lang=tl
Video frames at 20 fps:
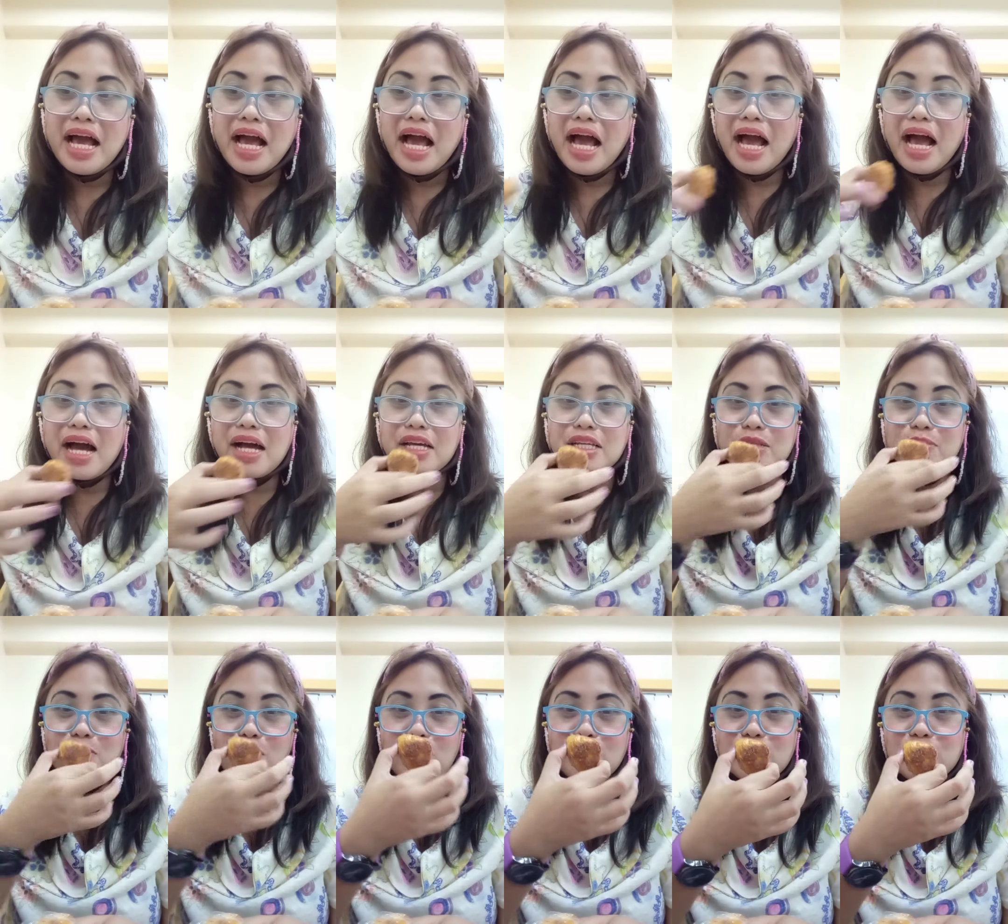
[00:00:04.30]
ang
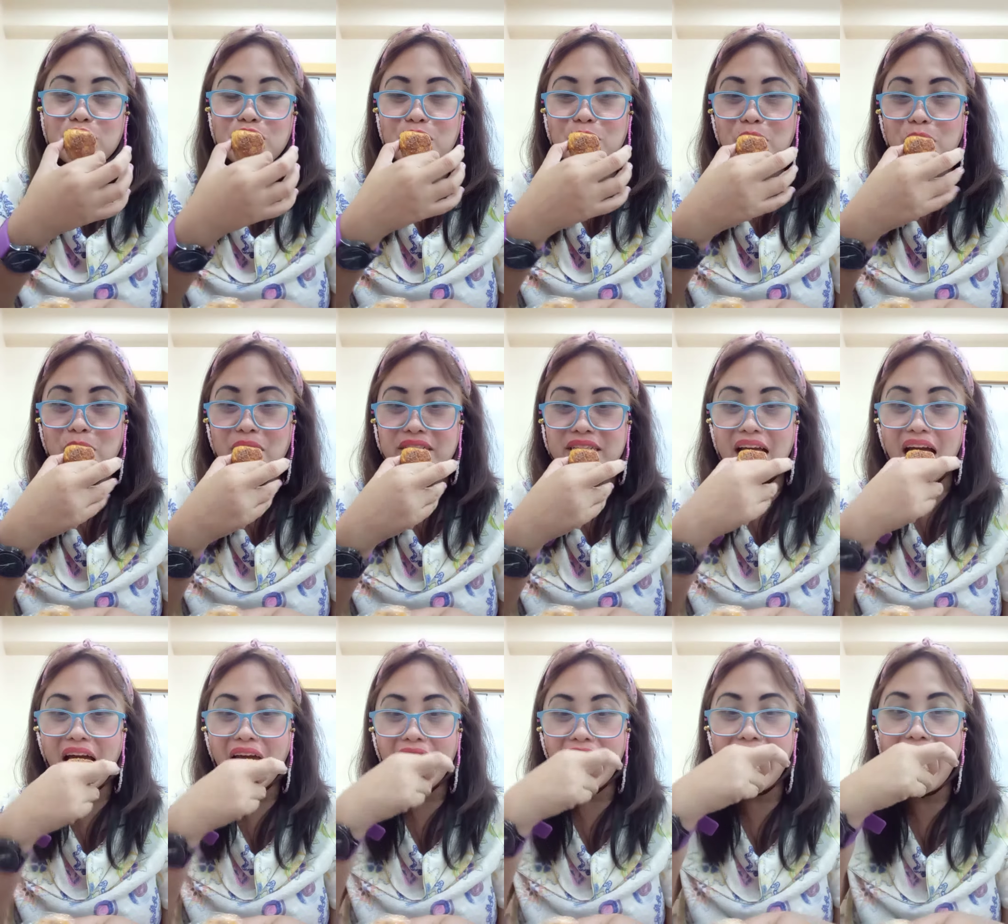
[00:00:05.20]
sponsor ni Mama sa
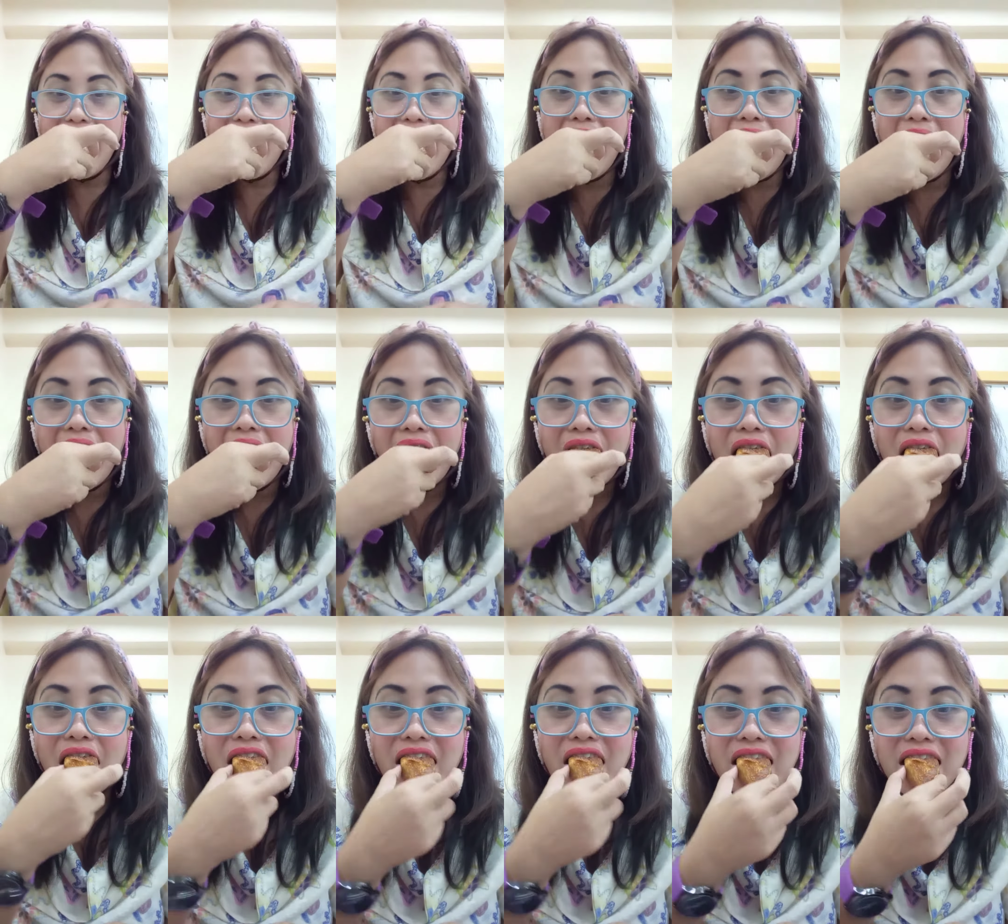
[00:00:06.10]
akin na
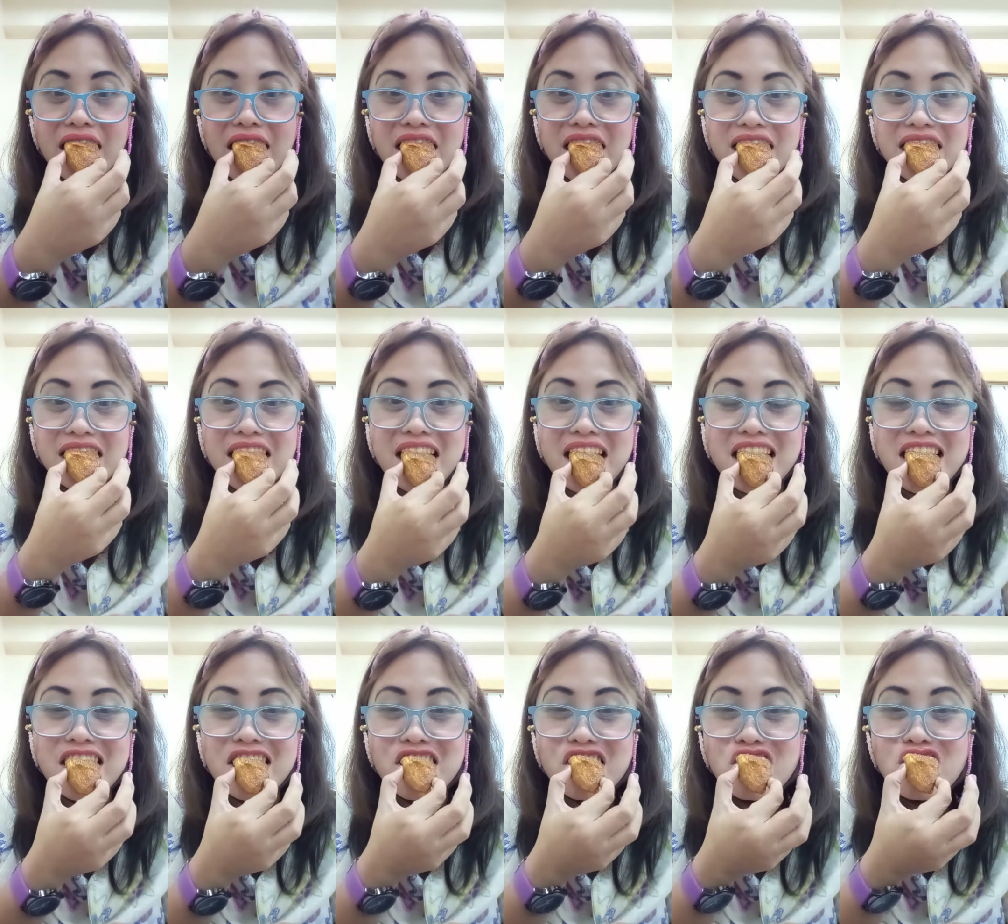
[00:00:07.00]

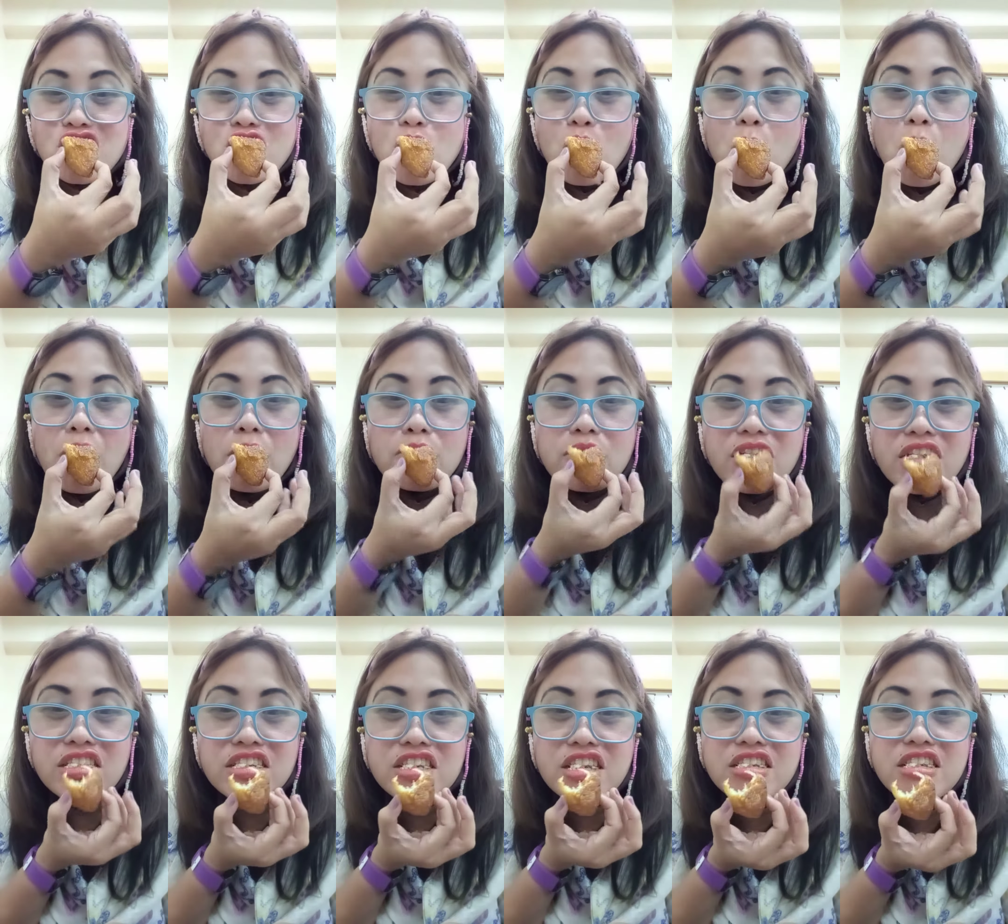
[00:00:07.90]
kamote.
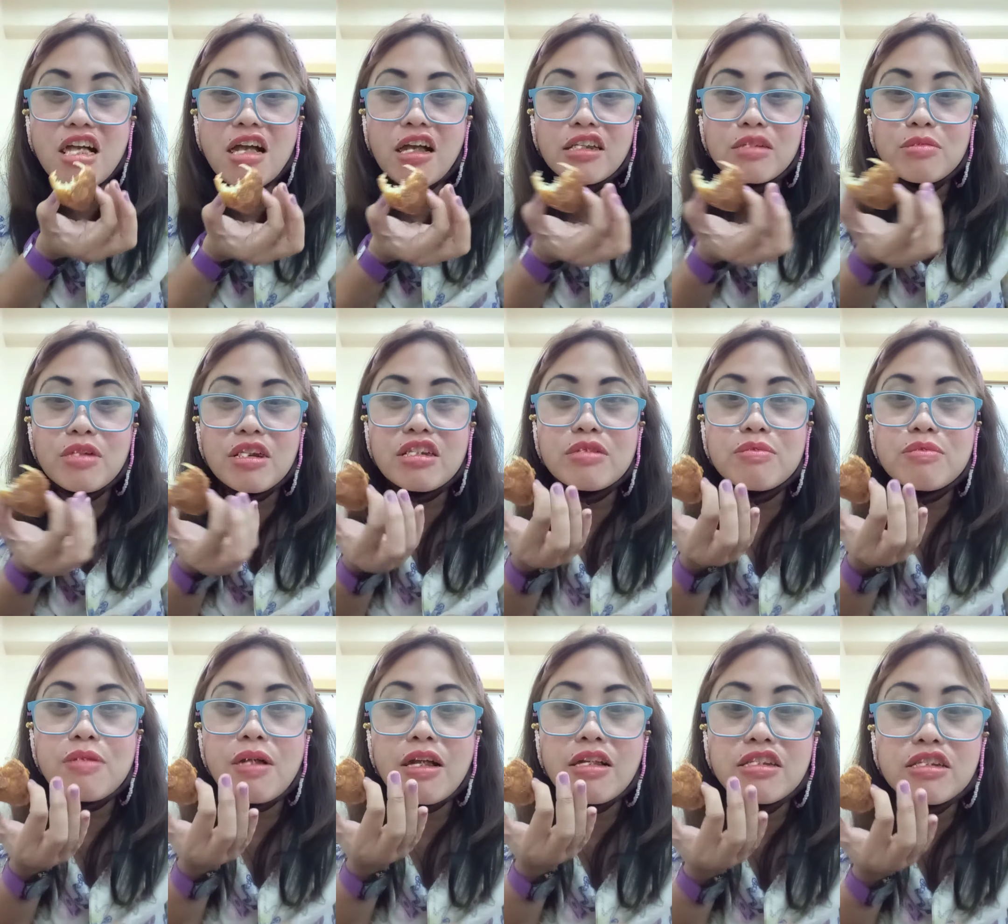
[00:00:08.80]
Bukod sa sa akin may
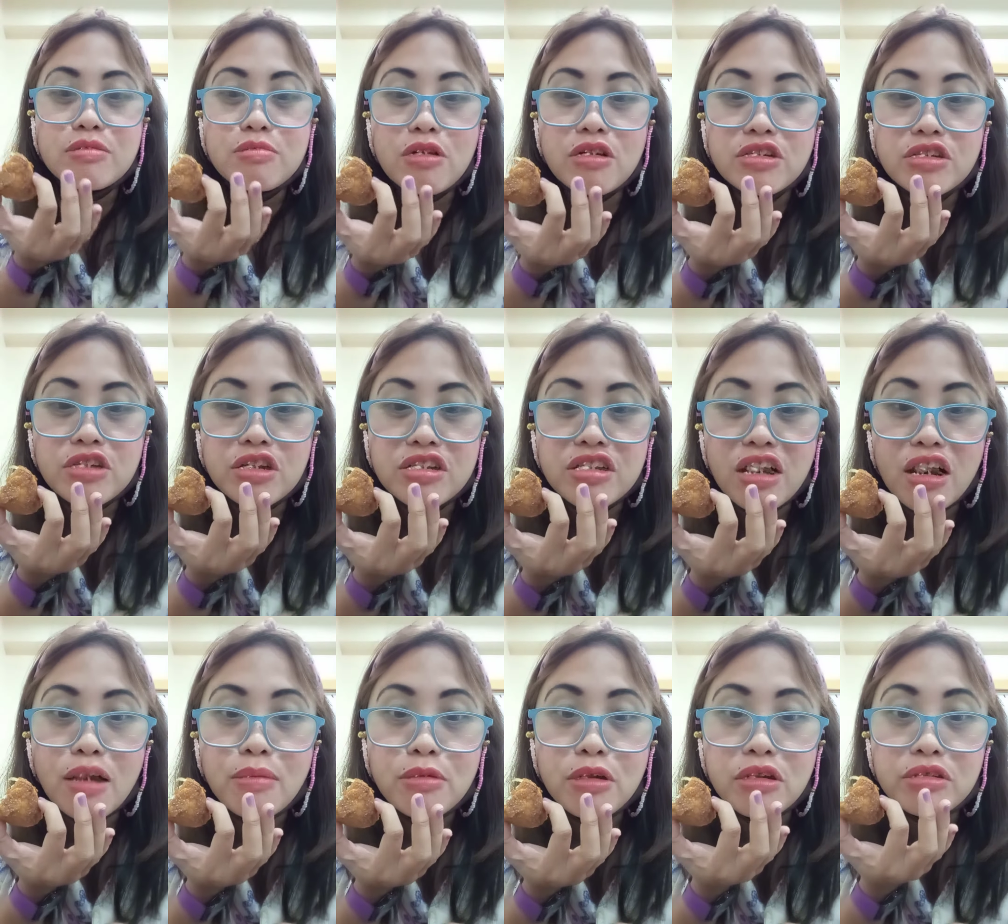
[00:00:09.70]
sponsor na
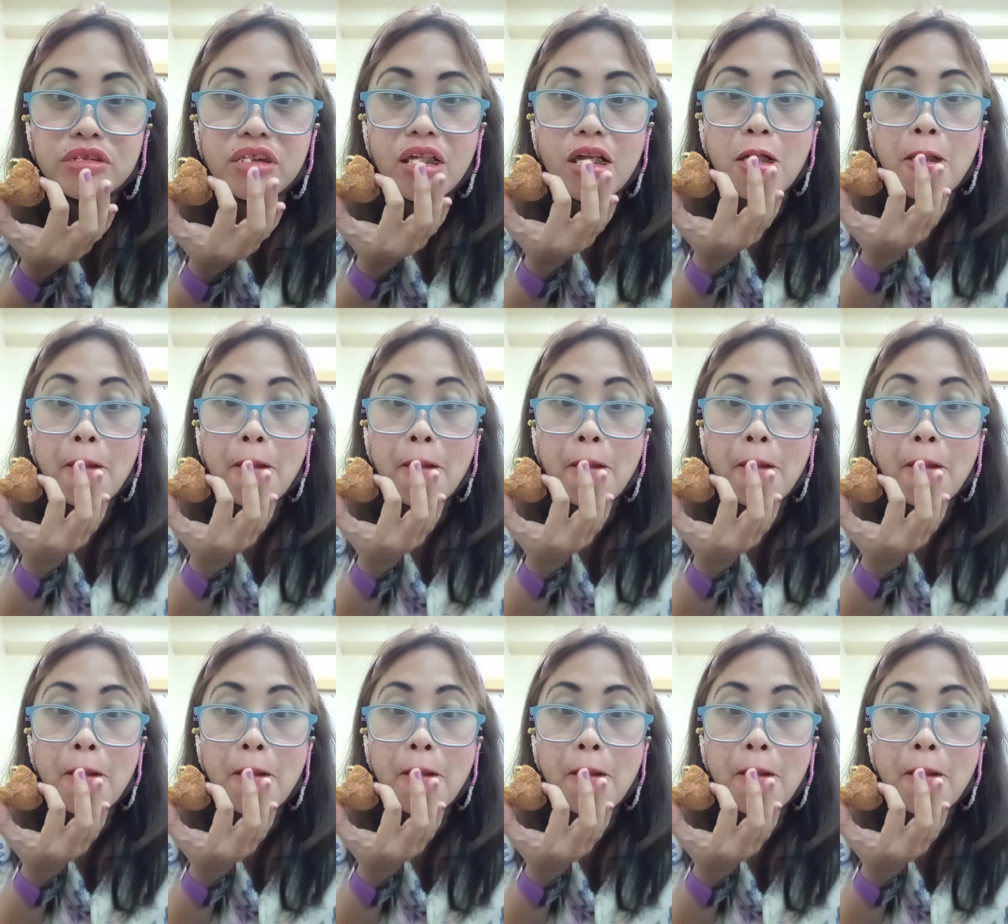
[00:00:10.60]
kamote.